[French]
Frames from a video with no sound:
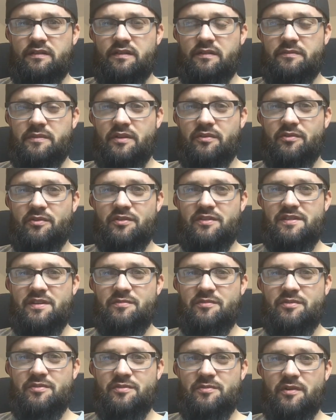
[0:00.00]
Bientôt le deuxième
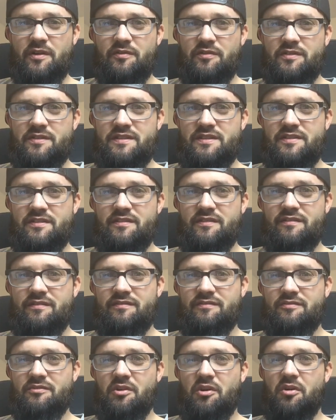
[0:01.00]
youtubeur français.
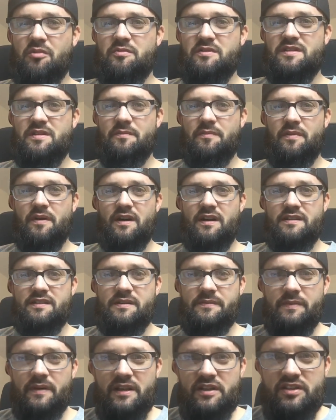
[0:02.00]
Non, mais c'est pas, c'est
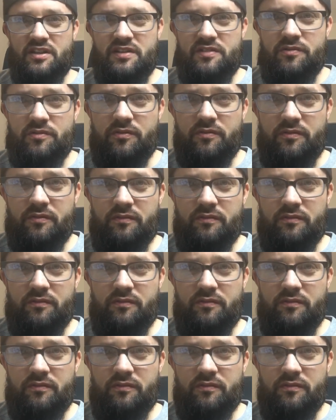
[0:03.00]
pas la chasse au.